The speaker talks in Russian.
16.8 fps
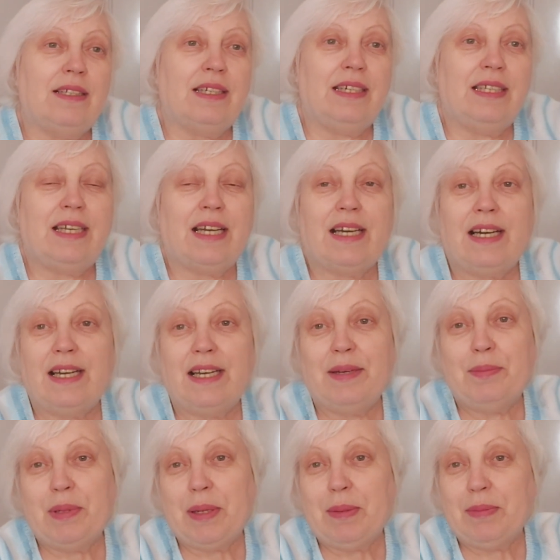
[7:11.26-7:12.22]
И
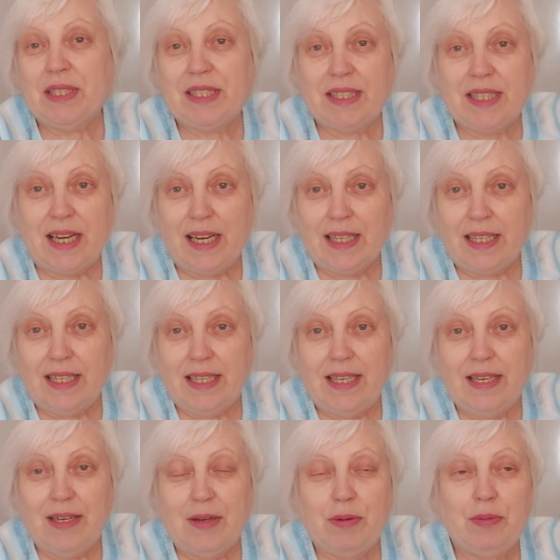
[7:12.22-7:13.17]
такая прям
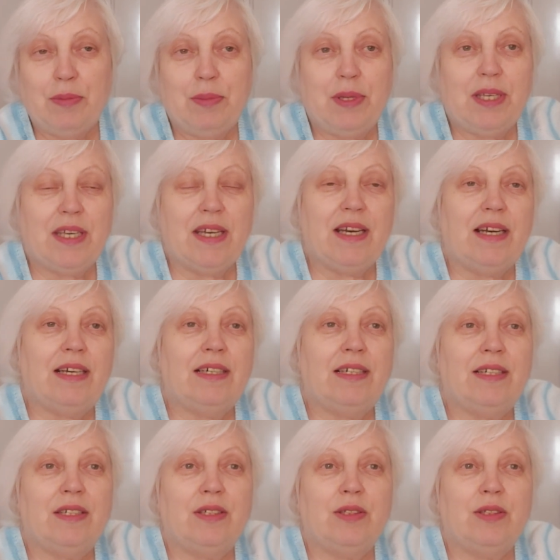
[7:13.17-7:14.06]
ностальгия у меня.